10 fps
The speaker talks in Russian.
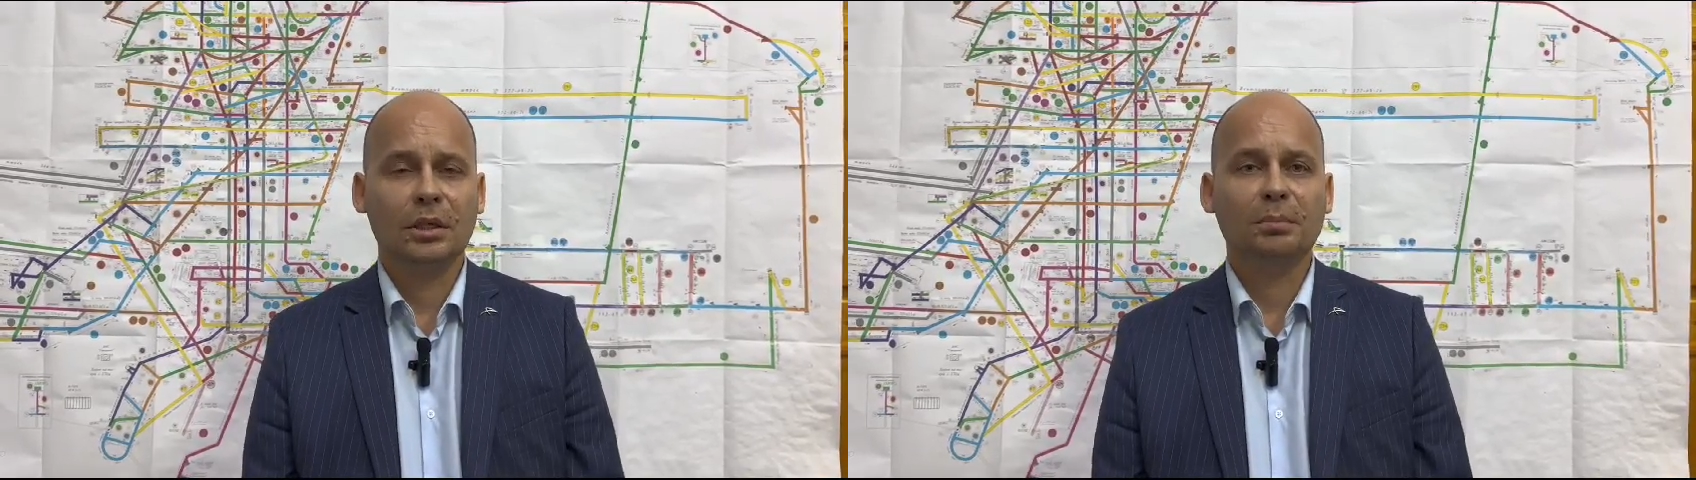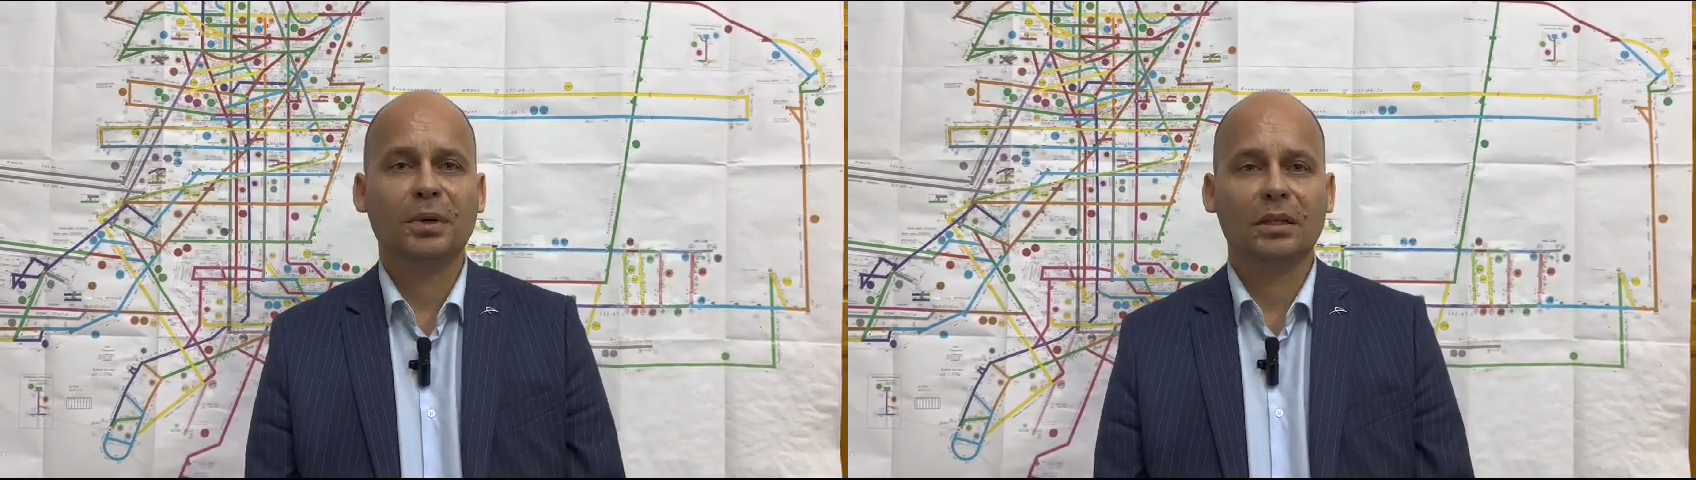
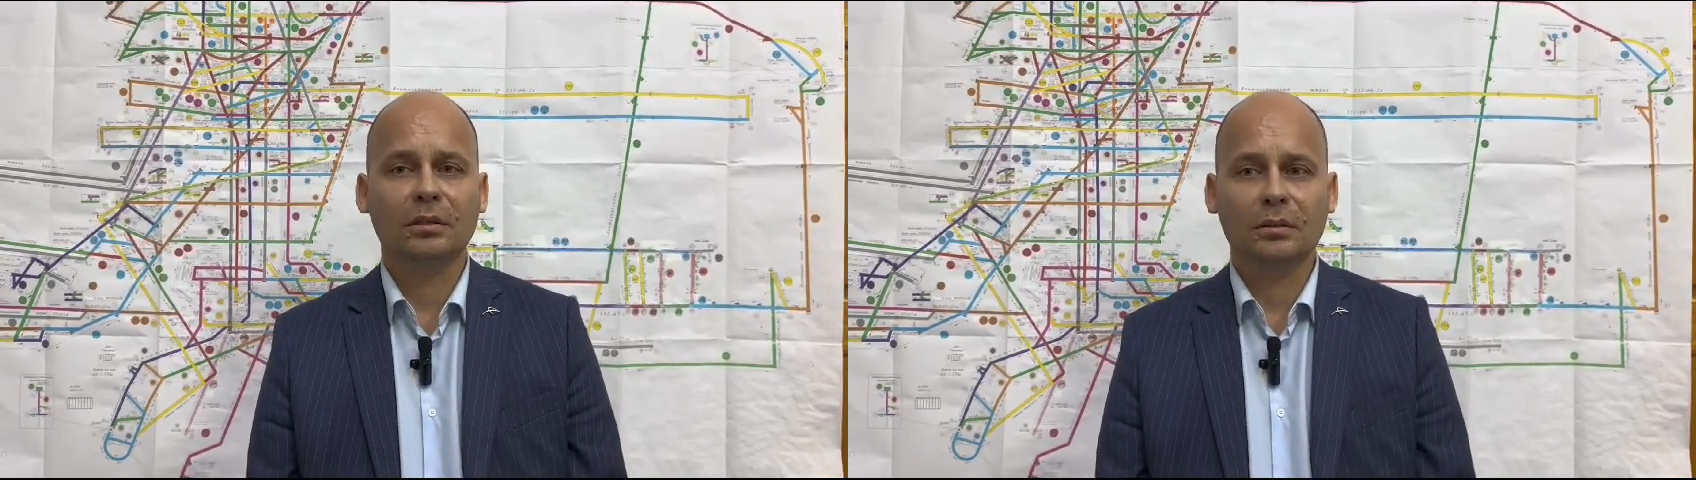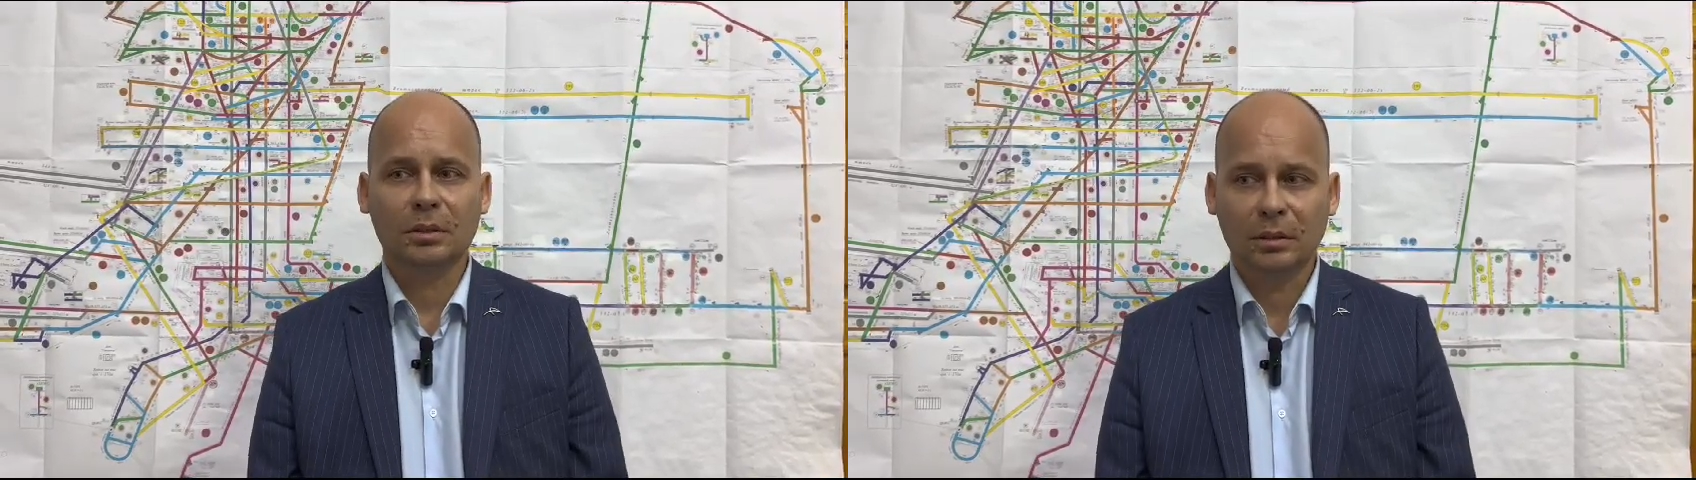и,
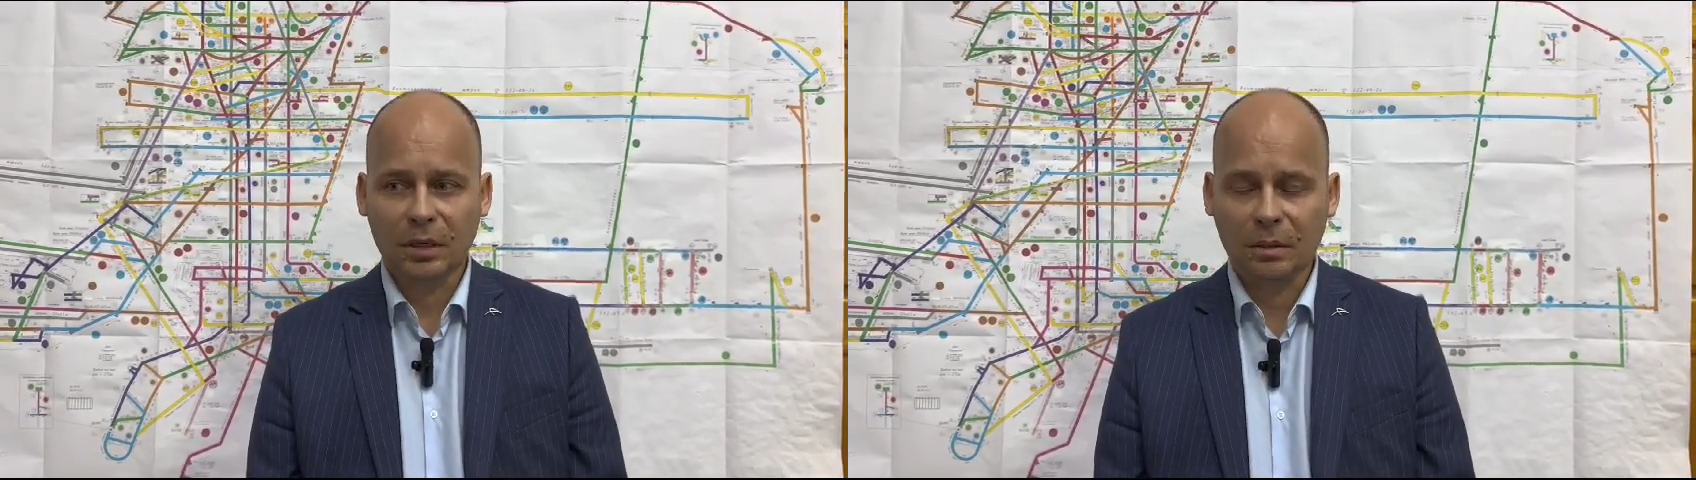и